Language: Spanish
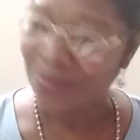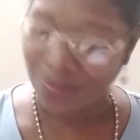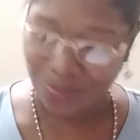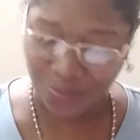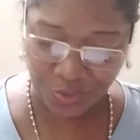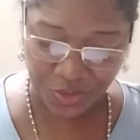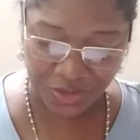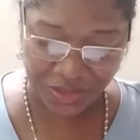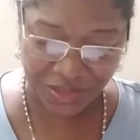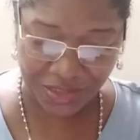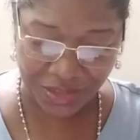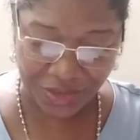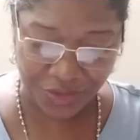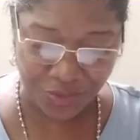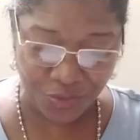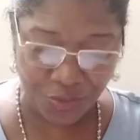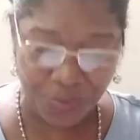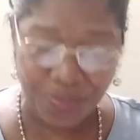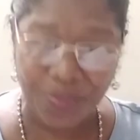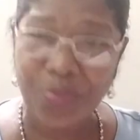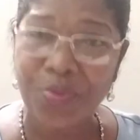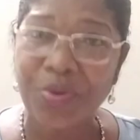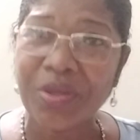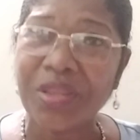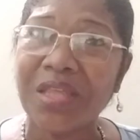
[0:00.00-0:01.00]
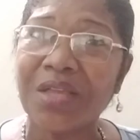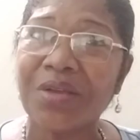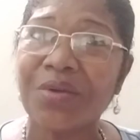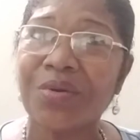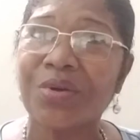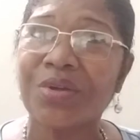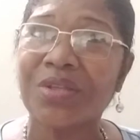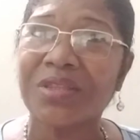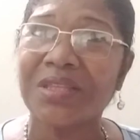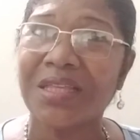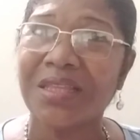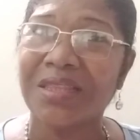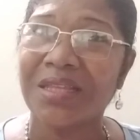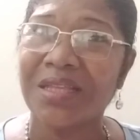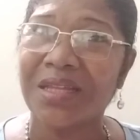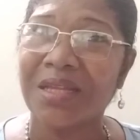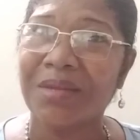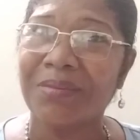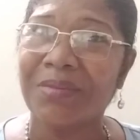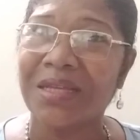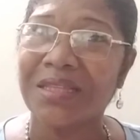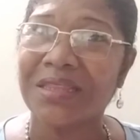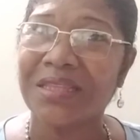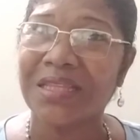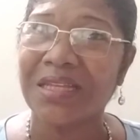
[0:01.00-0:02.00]
por qué no pueden obtener
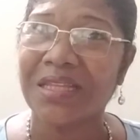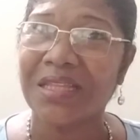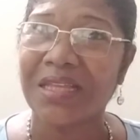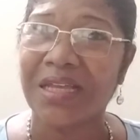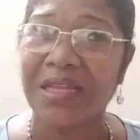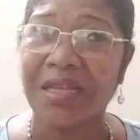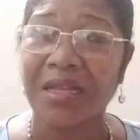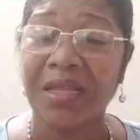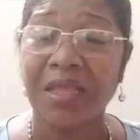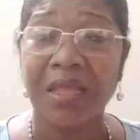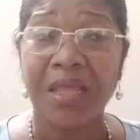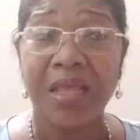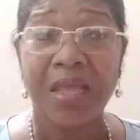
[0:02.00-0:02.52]
el material.